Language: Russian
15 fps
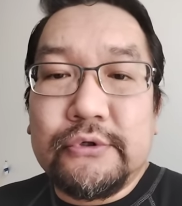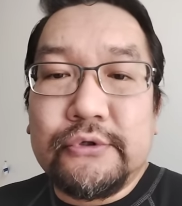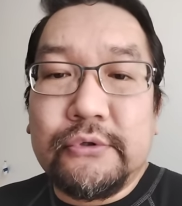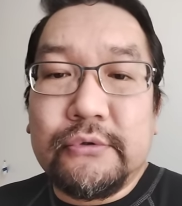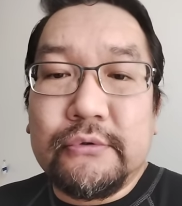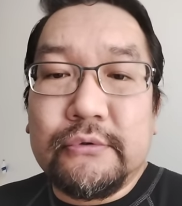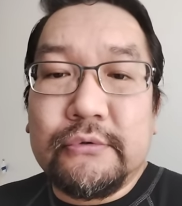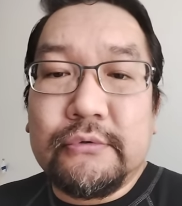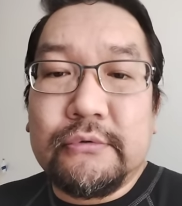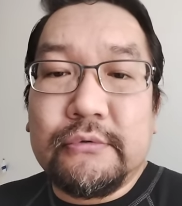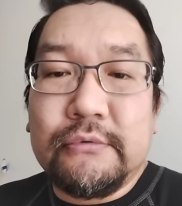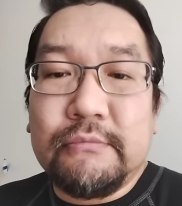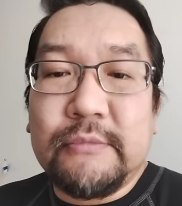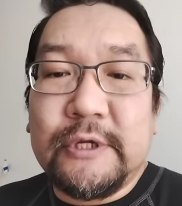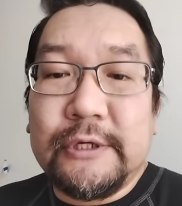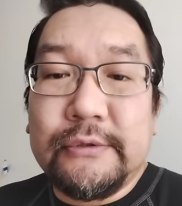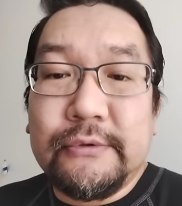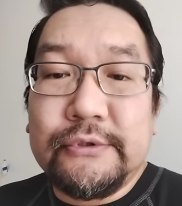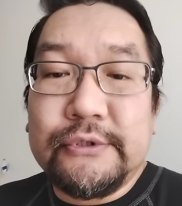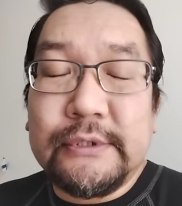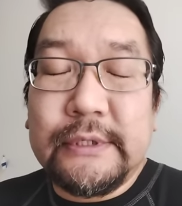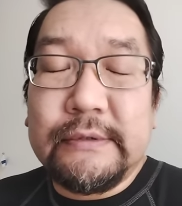что
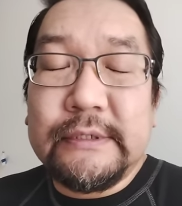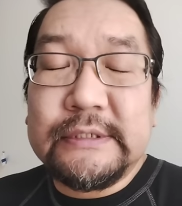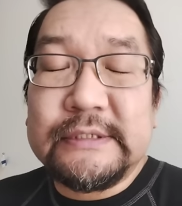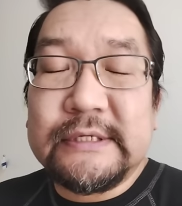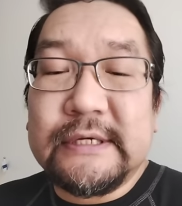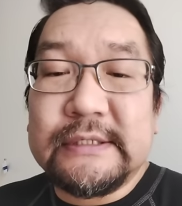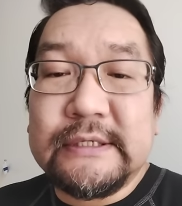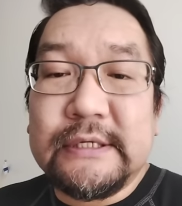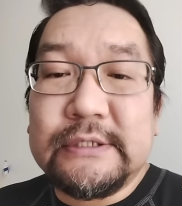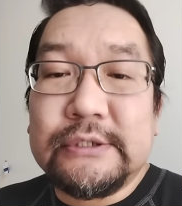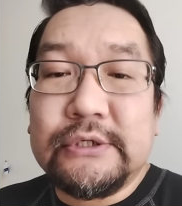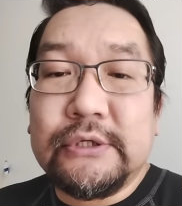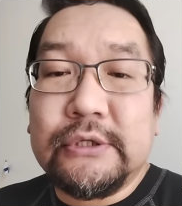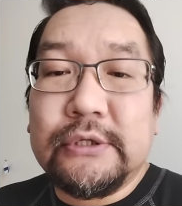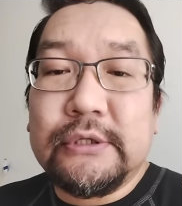молодой человек сказал,